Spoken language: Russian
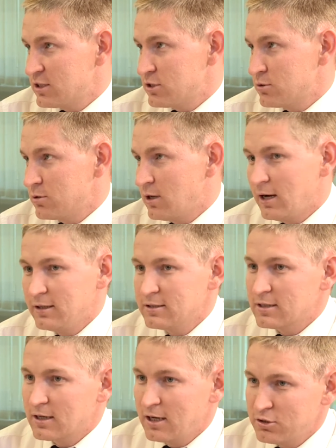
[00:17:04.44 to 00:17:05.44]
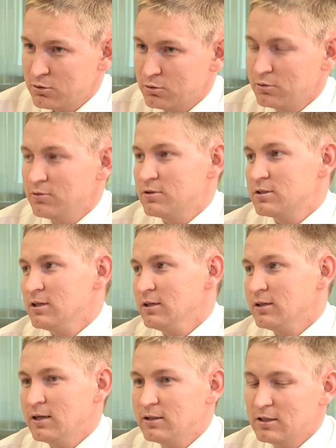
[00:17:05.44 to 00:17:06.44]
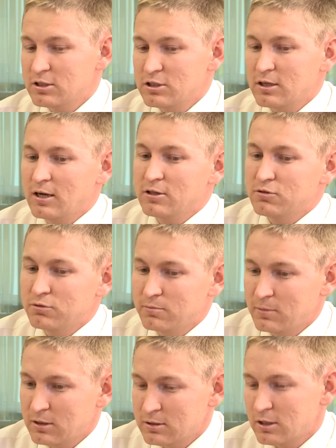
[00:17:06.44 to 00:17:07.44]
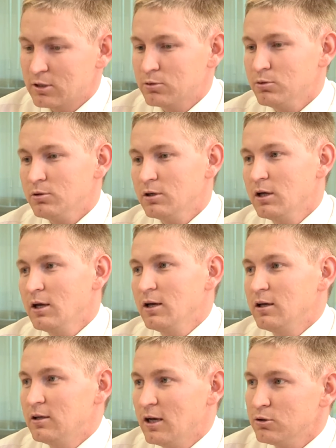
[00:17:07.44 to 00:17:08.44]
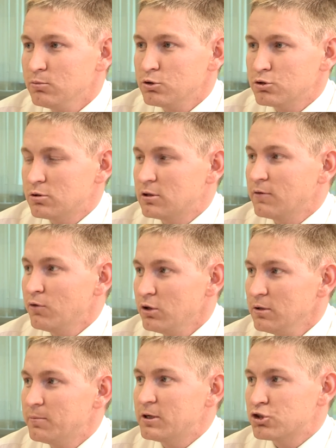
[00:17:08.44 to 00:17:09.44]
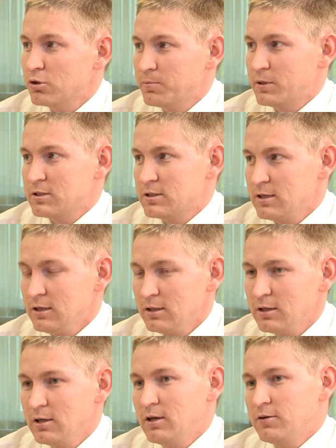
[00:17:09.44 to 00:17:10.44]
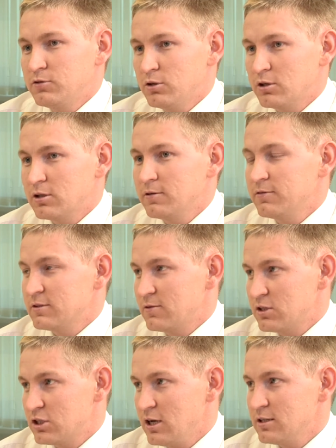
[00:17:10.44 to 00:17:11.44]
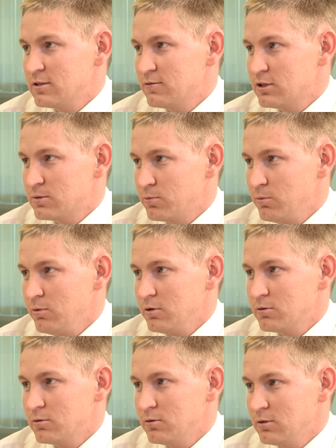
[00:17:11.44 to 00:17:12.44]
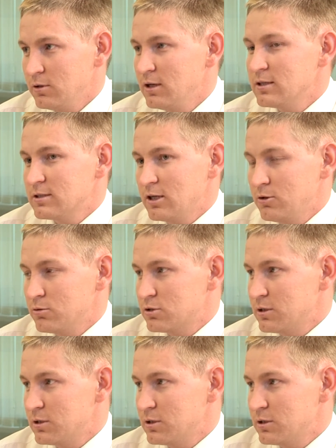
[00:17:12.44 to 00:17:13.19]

сюда. Они заканчивают университеты, они даже заканчивают магистратуры. И я думаю, что довольно большой процент все-таки возвращается в республику а те, и остаются. А